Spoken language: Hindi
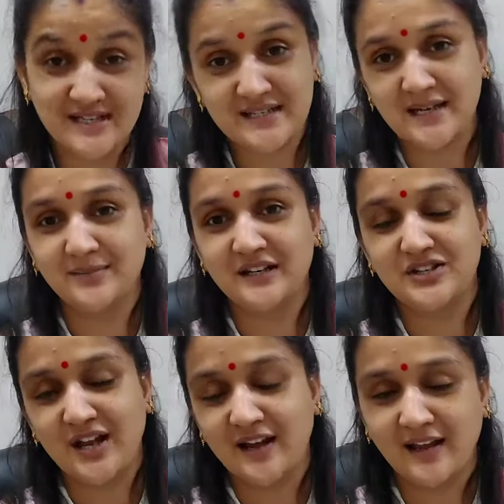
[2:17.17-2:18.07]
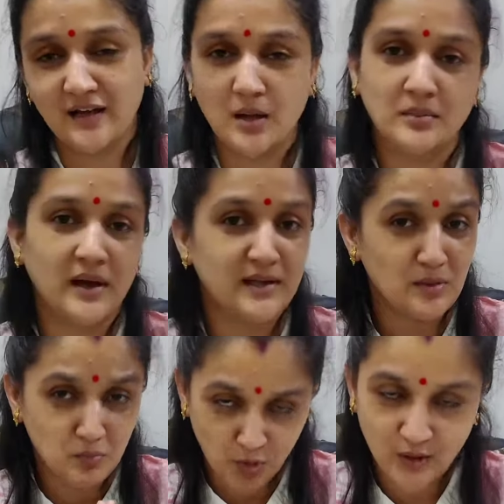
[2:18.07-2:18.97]
चेंज है मेरे चैनल के नाम का
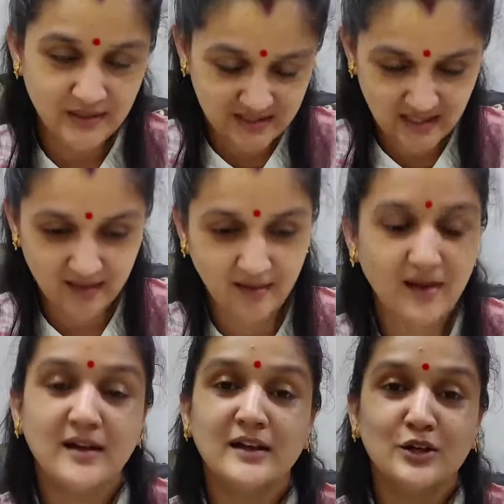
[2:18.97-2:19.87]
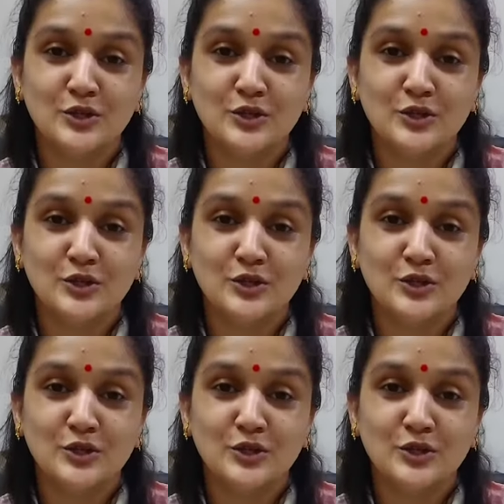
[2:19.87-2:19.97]
ये बहुत अच्छा लगा